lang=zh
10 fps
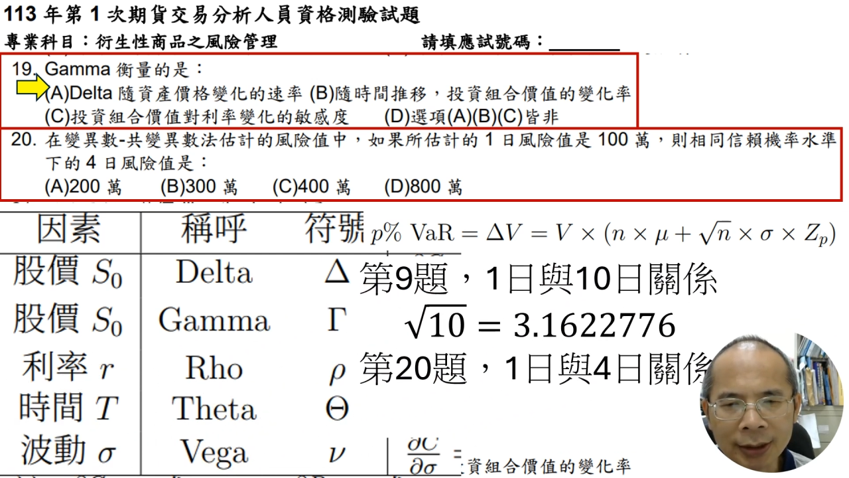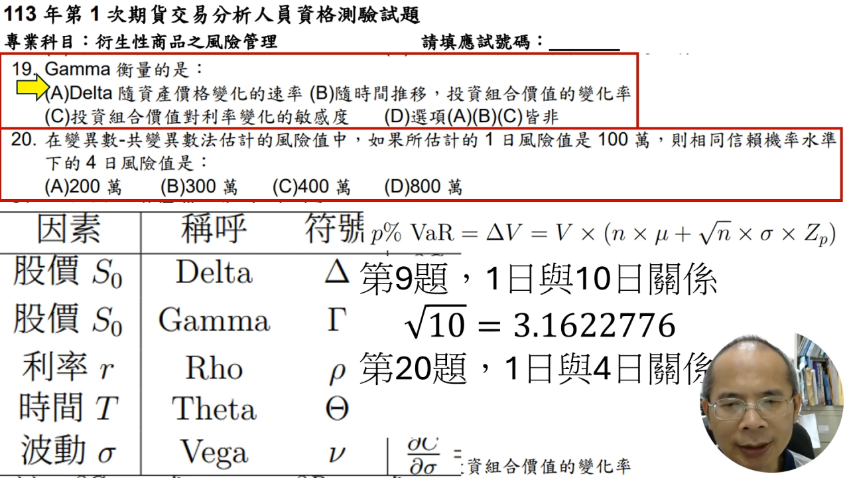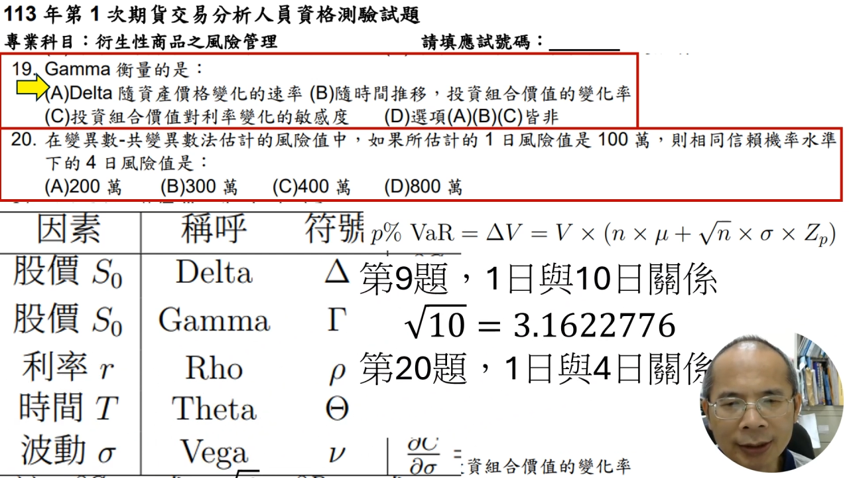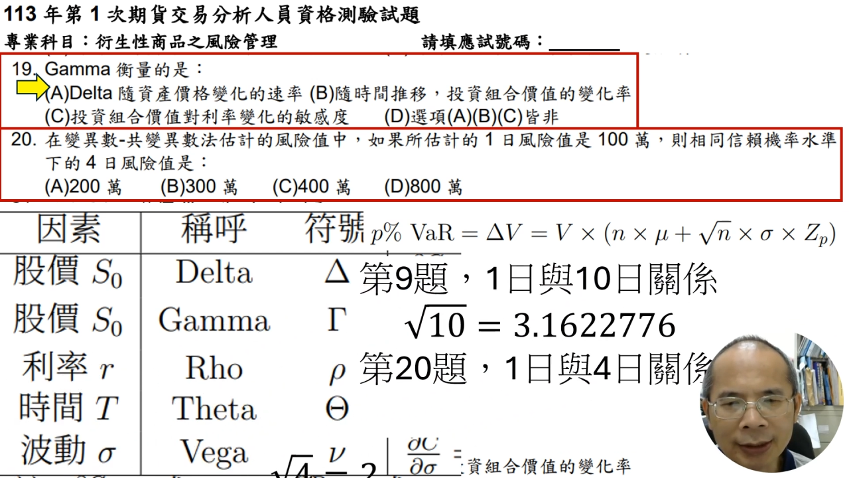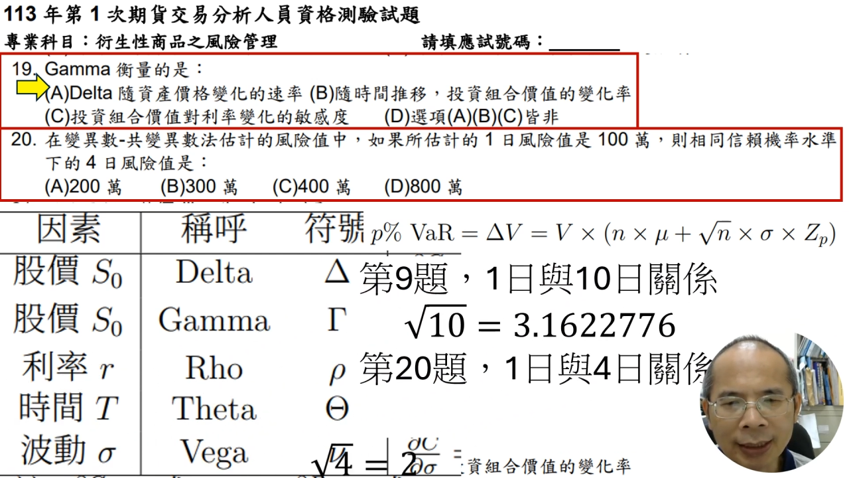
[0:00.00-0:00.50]

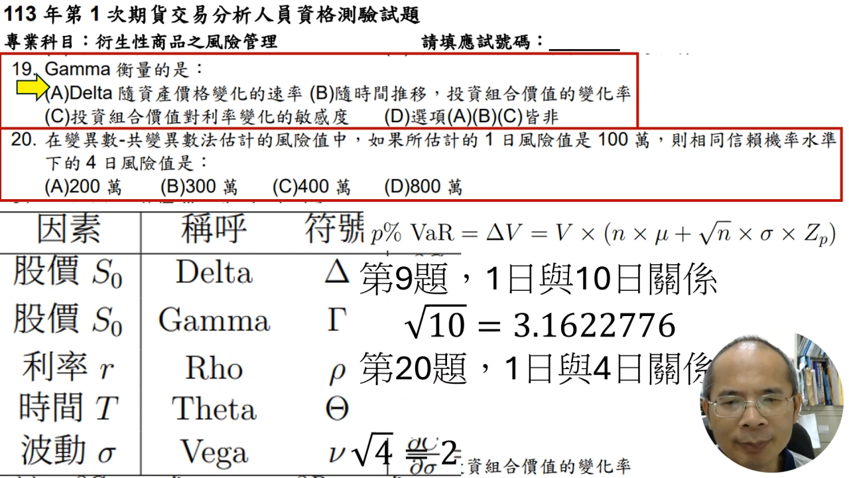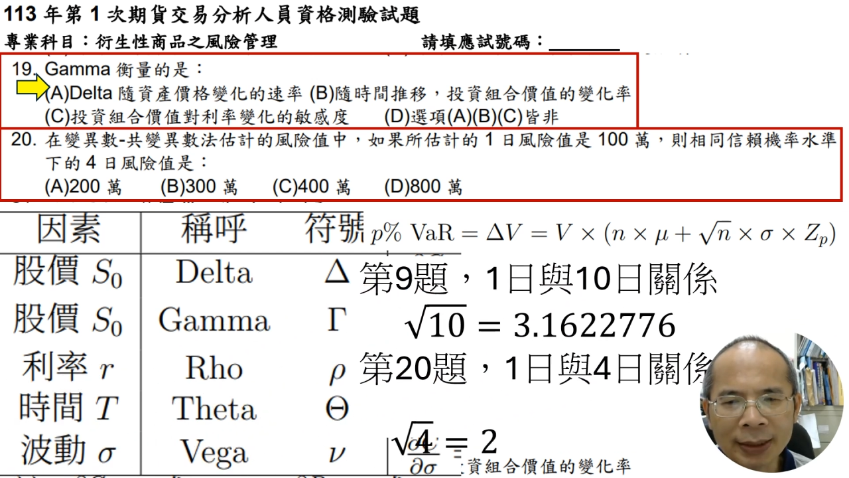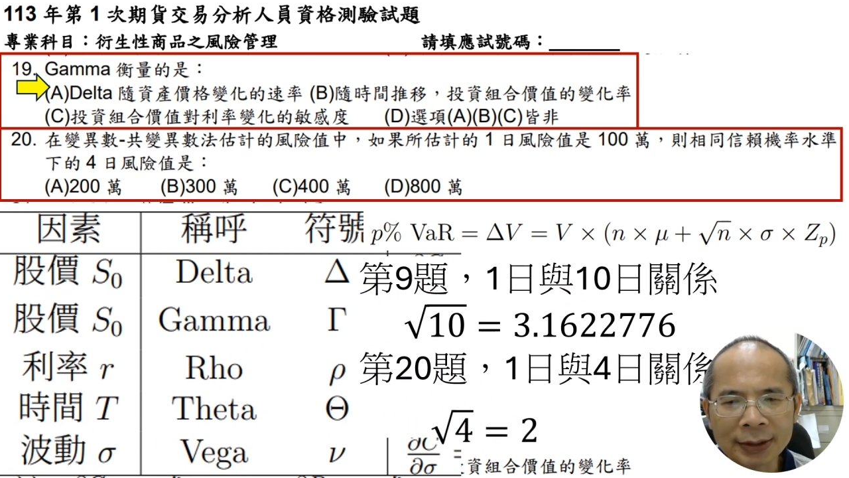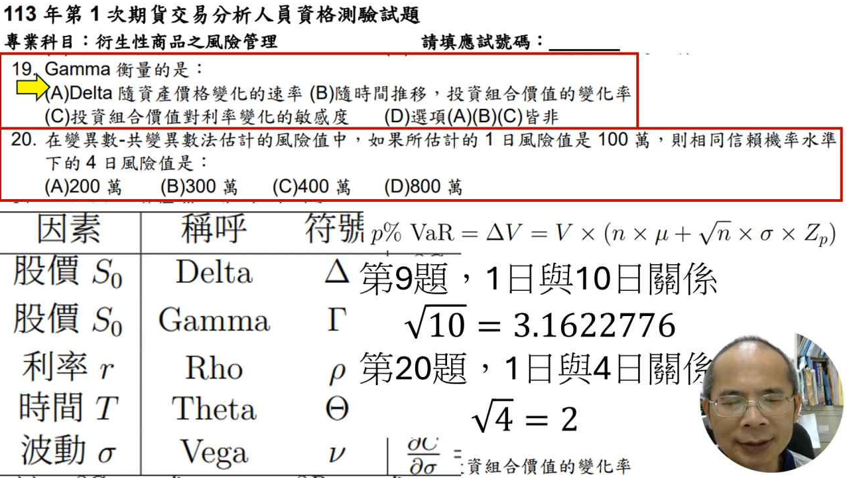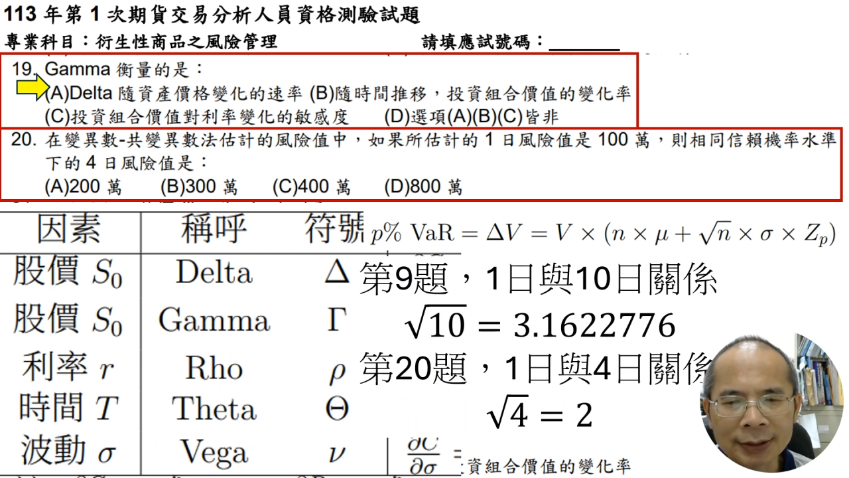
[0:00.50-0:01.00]
呃一天
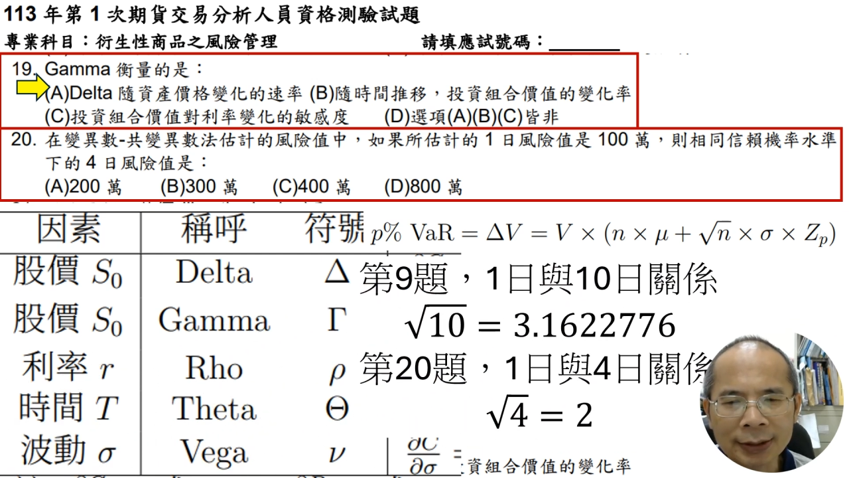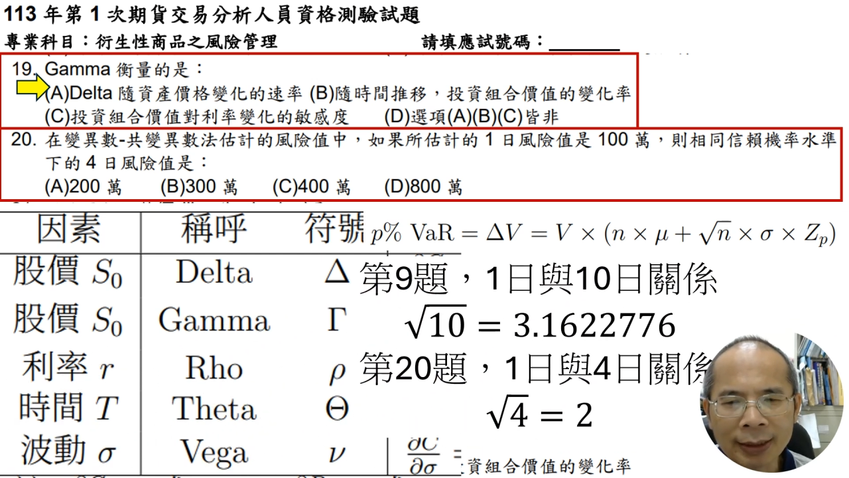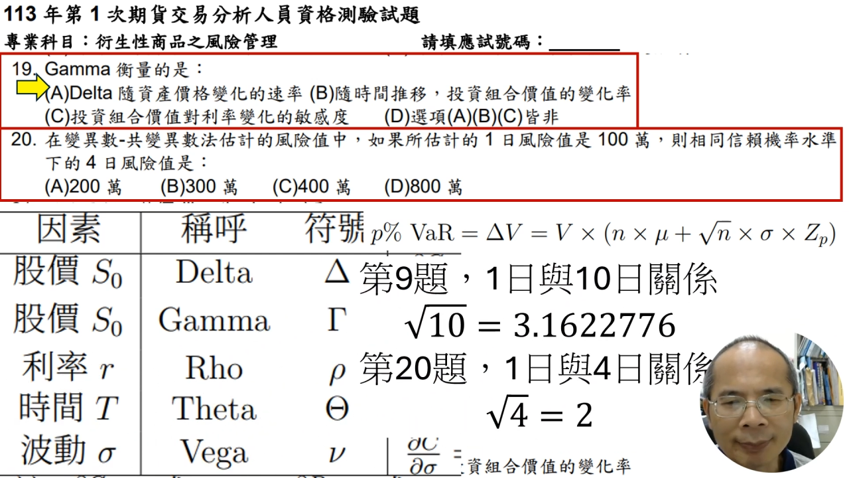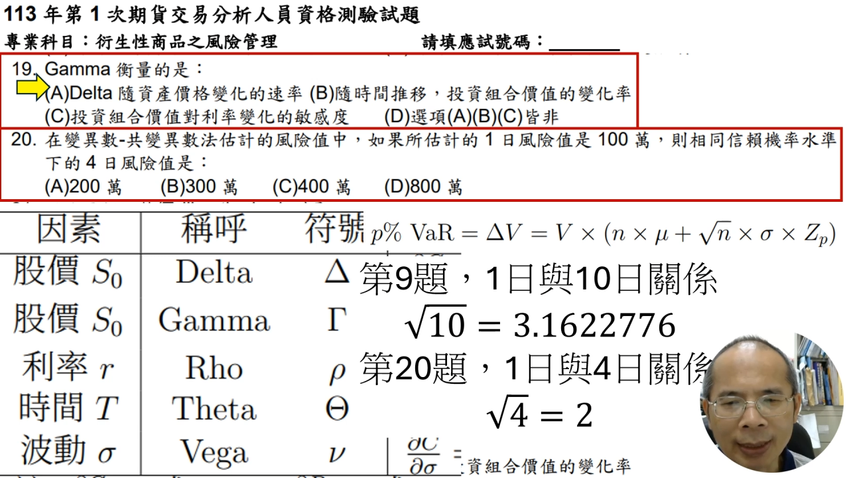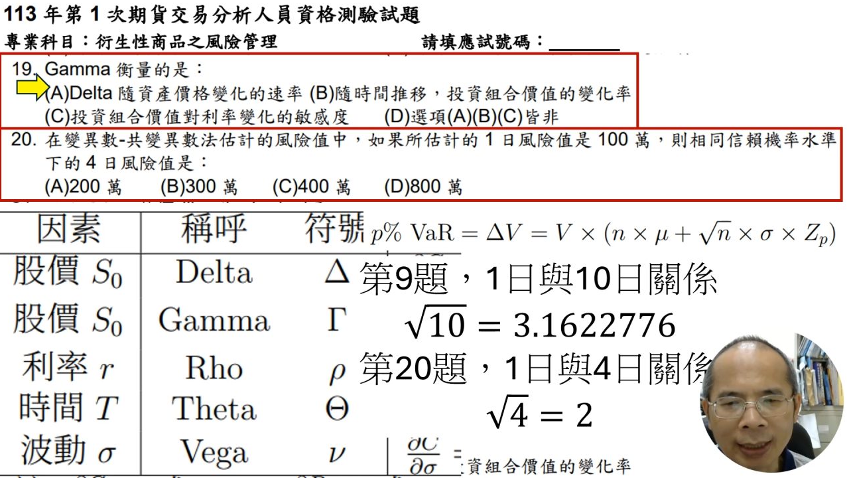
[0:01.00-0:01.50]
变十
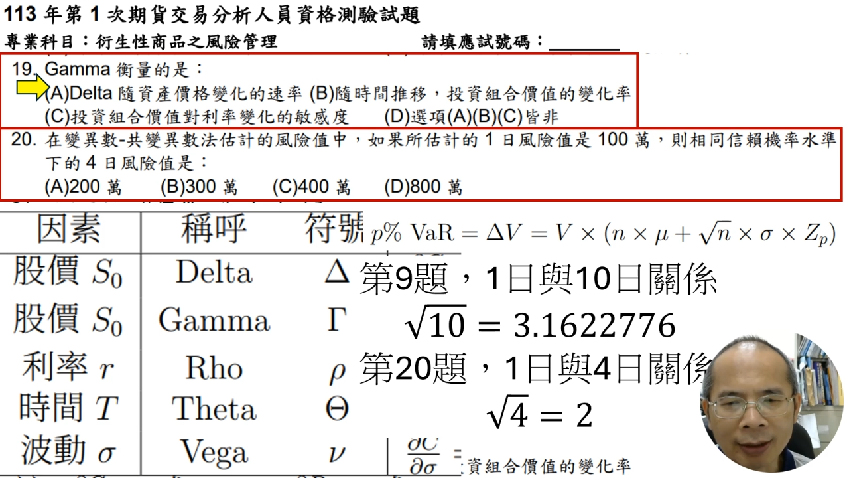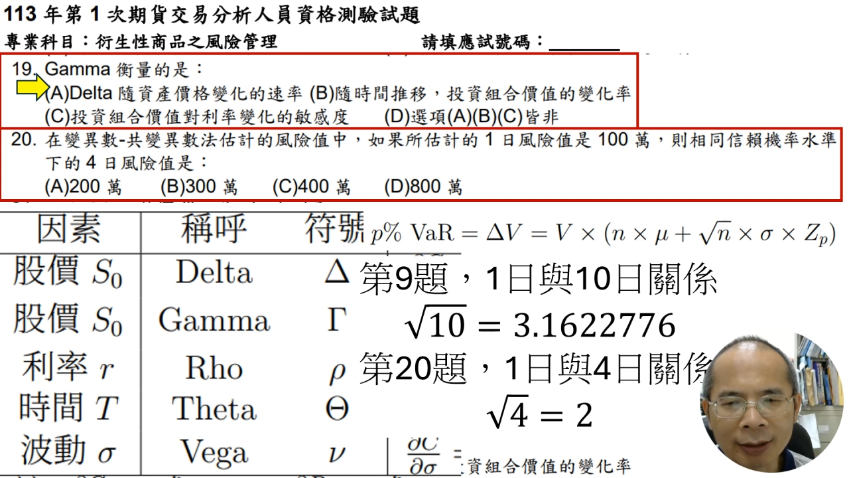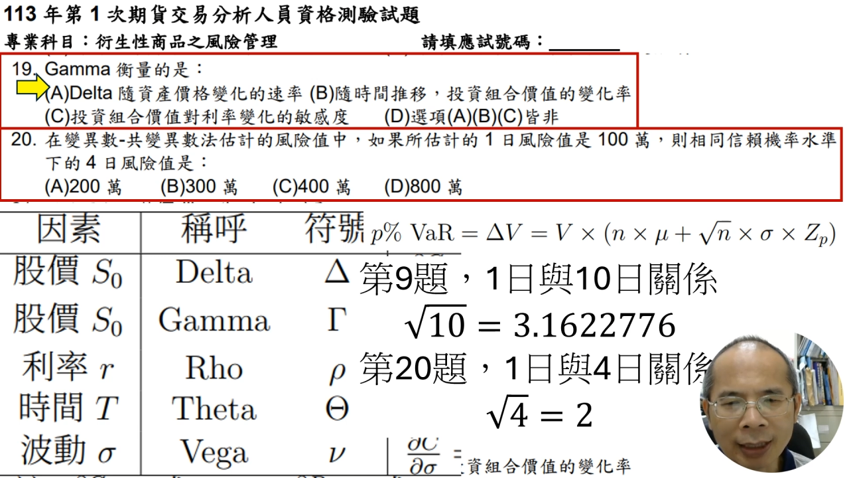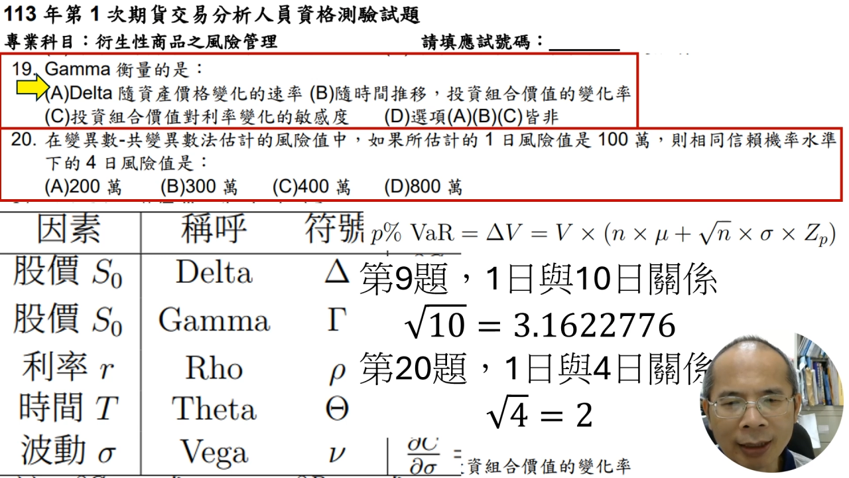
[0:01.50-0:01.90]
天嘛哈，